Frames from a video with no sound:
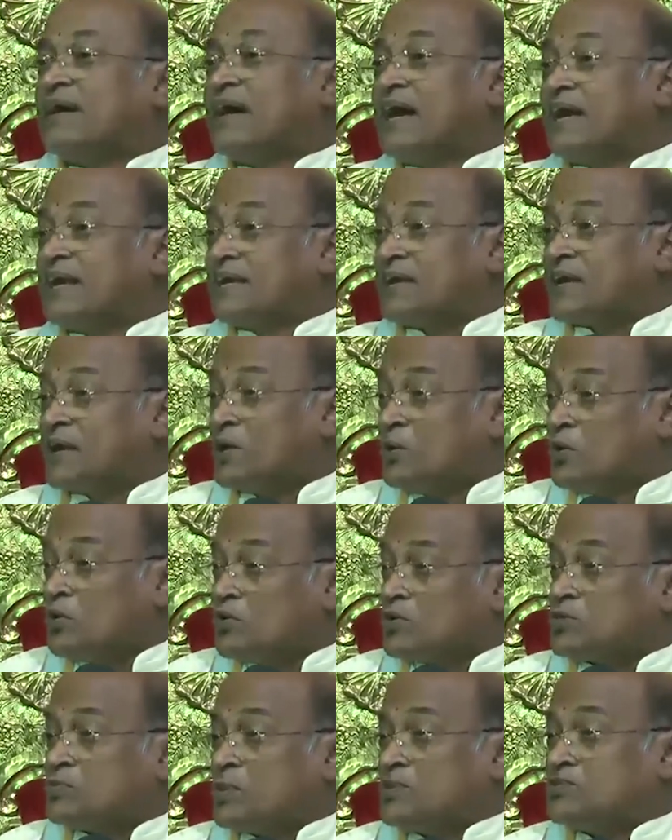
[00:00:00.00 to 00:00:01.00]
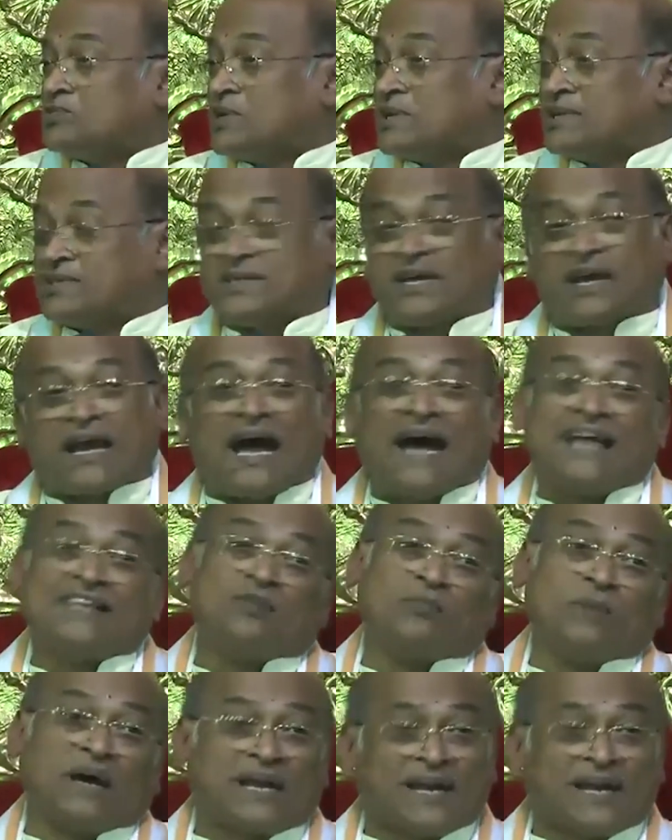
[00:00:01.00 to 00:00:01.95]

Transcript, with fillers: అన్నానికి రెండు వ్యుత్పత్తులు ఇస్తారు అది